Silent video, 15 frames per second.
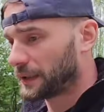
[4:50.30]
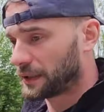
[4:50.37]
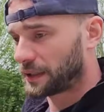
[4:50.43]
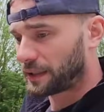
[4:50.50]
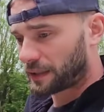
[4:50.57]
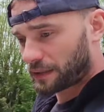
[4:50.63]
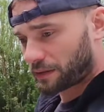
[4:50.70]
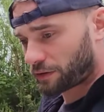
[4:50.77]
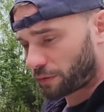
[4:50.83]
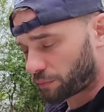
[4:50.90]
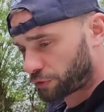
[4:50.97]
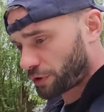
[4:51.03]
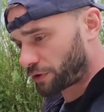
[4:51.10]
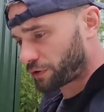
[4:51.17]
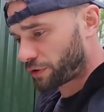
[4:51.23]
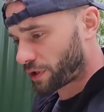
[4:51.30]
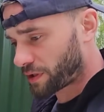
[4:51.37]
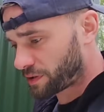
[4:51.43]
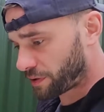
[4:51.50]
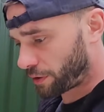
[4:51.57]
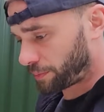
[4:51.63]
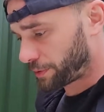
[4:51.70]
e, to muszę dzisiaj
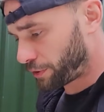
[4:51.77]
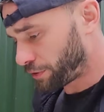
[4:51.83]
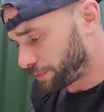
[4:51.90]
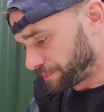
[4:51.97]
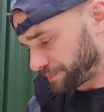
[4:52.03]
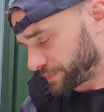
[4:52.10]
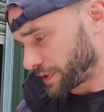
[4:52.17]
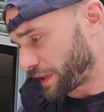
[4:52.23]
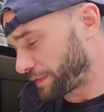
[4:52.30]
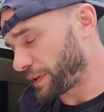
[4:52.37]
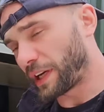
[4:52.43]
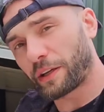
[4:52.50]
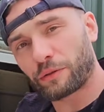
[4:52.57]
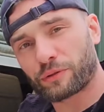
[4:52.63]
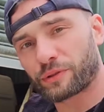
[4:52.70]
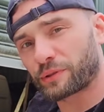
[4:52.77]
zrobić. Niewiele już